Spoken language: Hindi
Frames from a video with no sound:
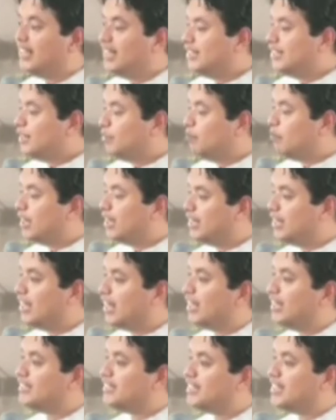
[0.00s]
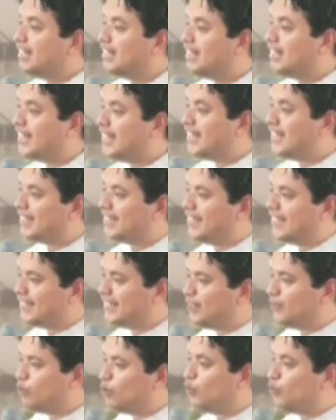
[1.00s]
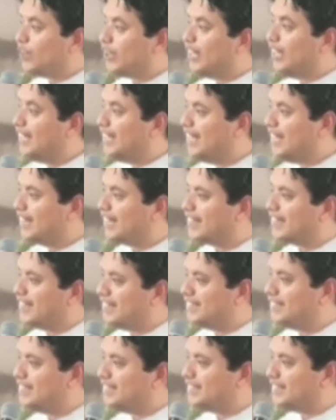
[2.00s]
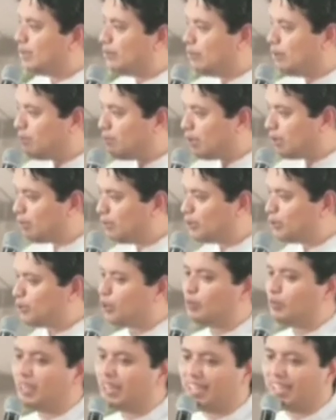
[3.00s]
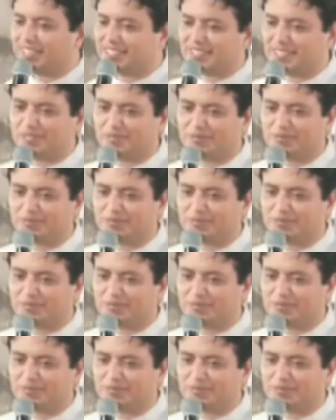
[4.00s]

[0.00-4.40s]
जब मैंने ध्यान से डेट देखी वो वही डेट थी जिस दिन मैं परमेश्वर में आया था